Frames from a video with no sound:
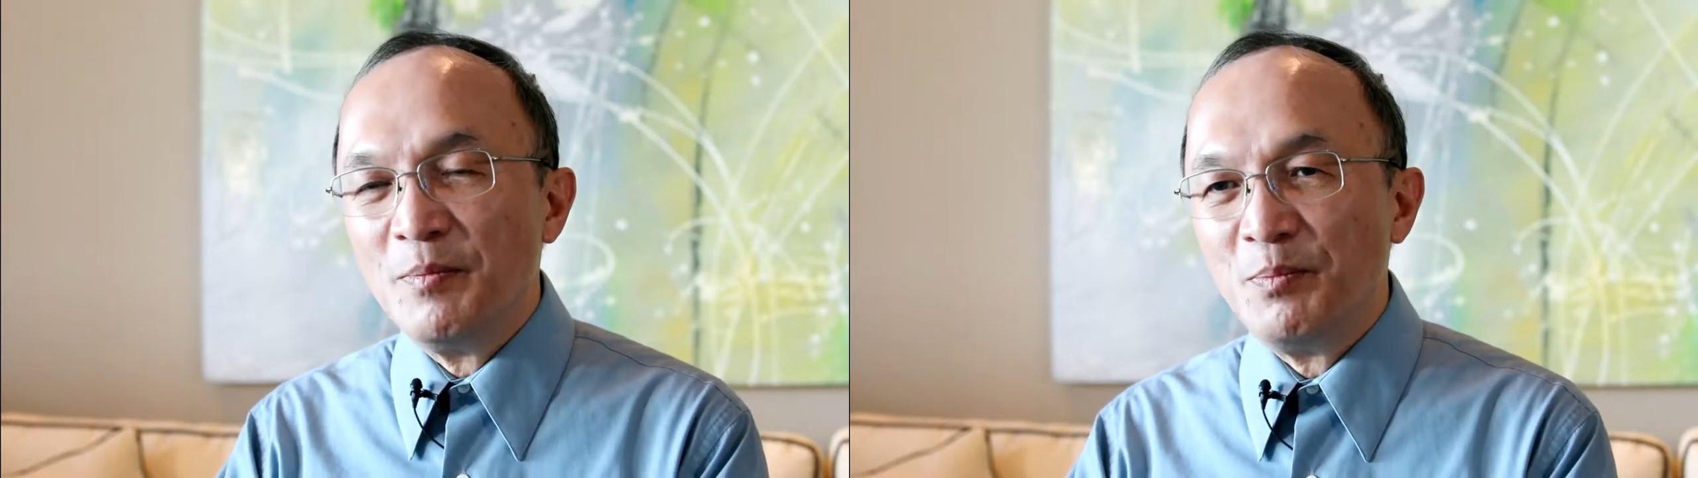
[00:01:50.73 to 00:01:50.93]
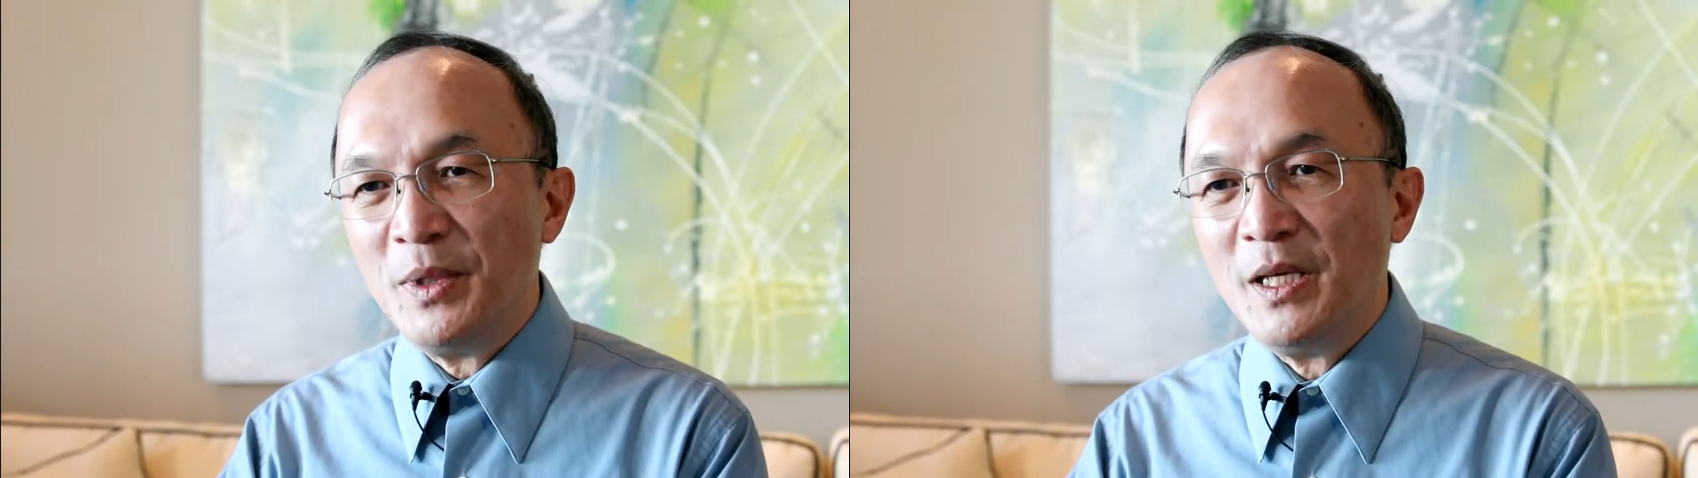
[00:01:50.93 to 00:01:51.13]

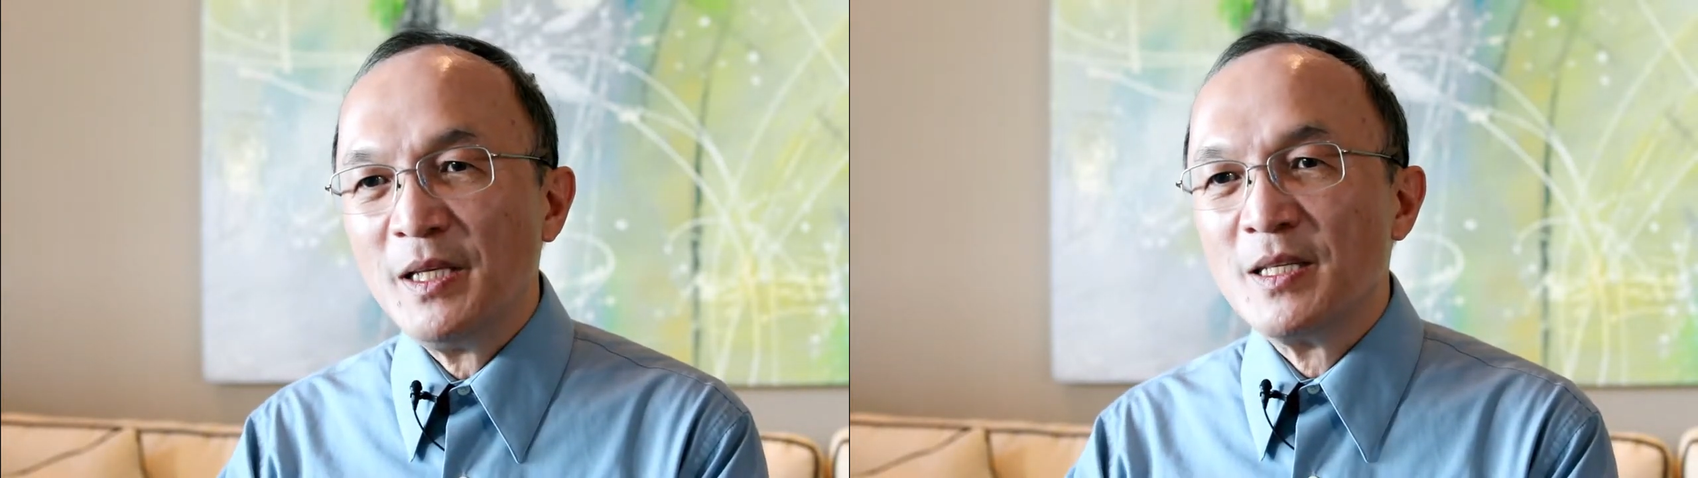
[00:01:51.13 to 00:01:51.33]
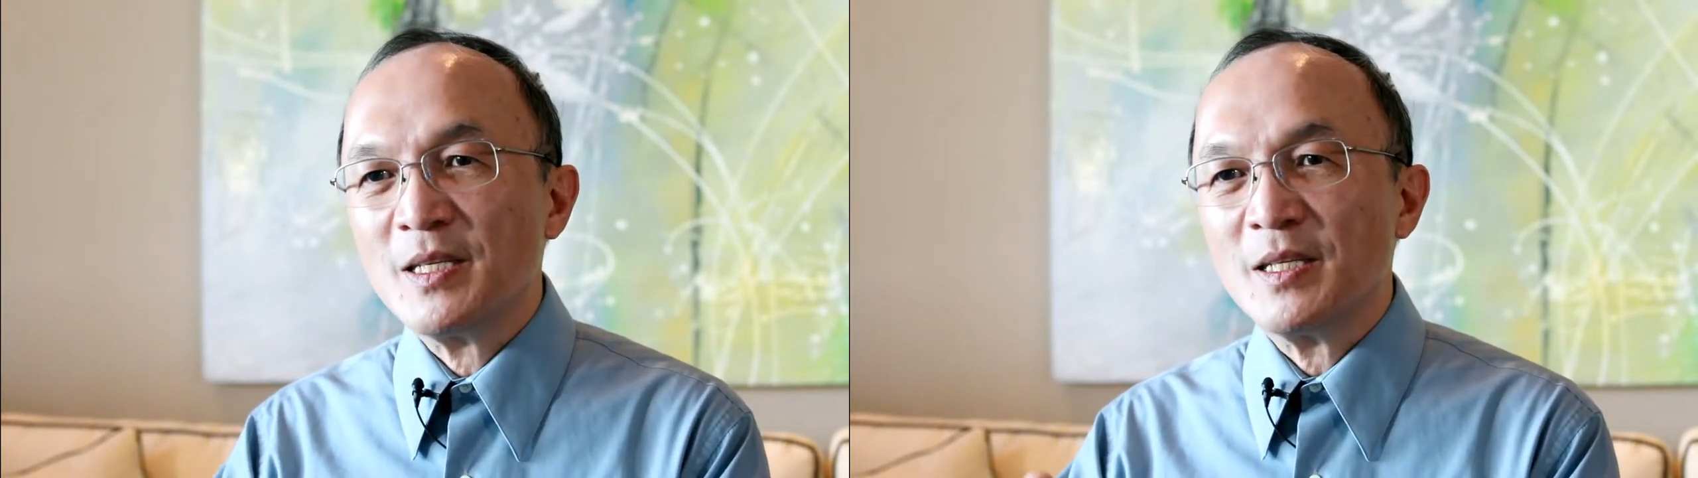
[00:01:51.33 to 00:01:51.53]
彼
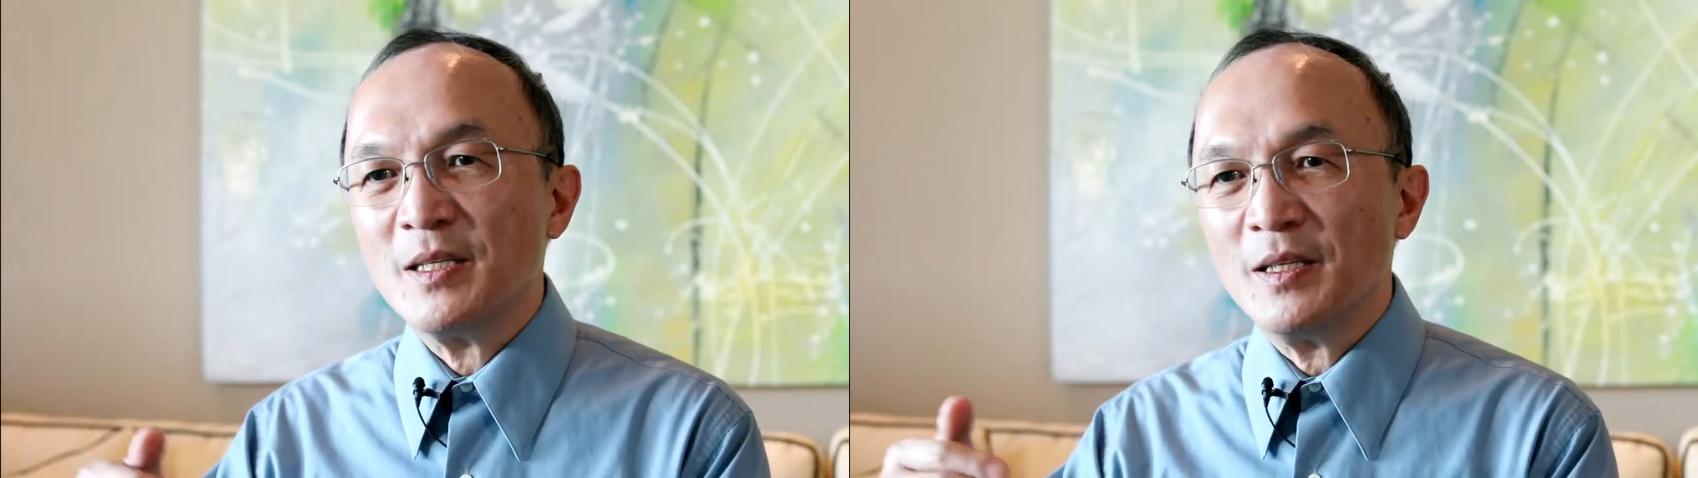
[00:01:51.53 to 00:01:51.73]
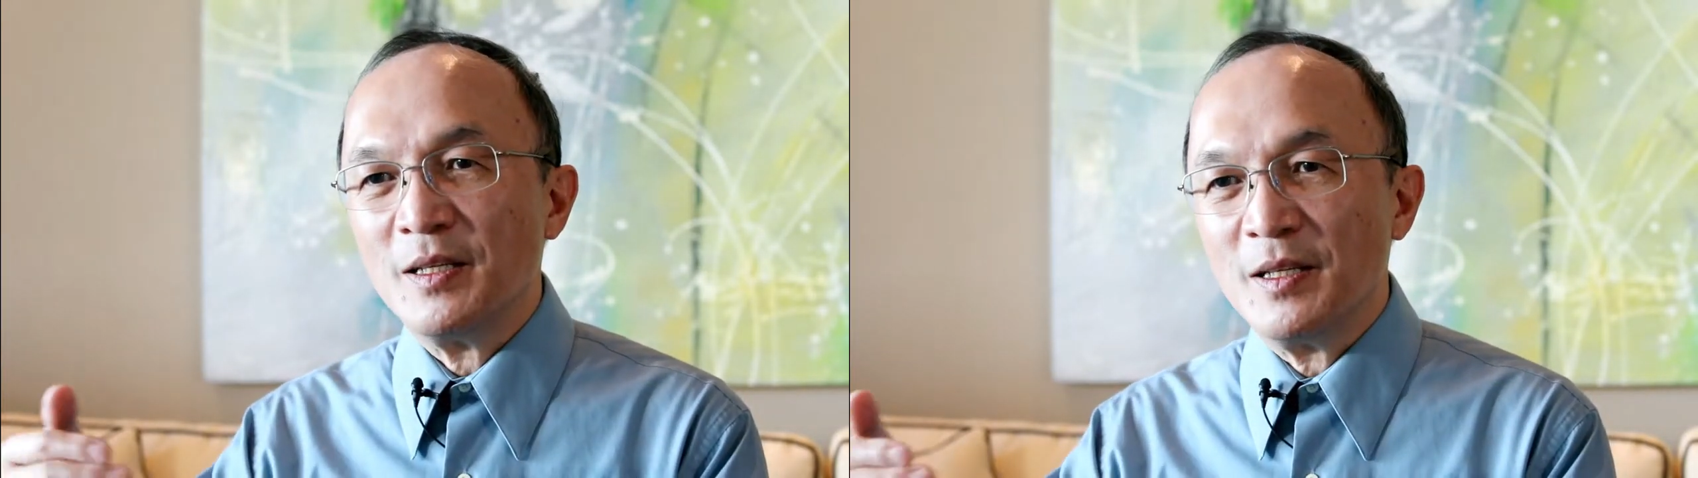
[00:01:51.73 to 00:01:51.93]

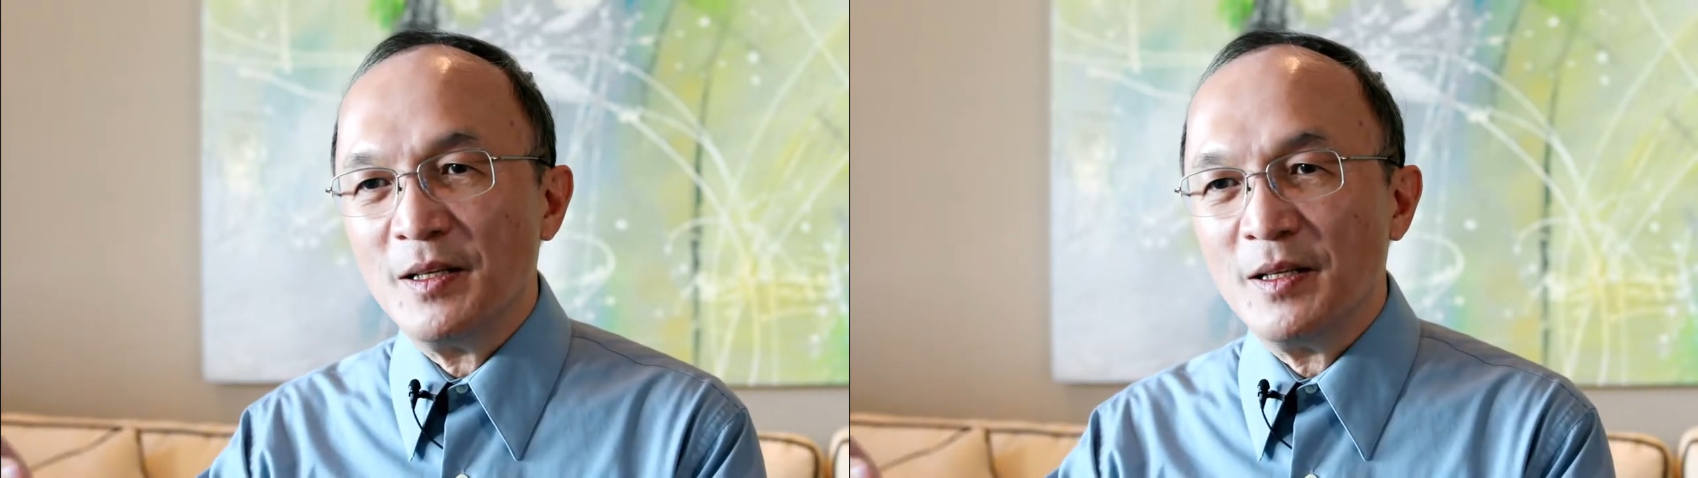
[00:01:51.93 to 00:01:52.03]
此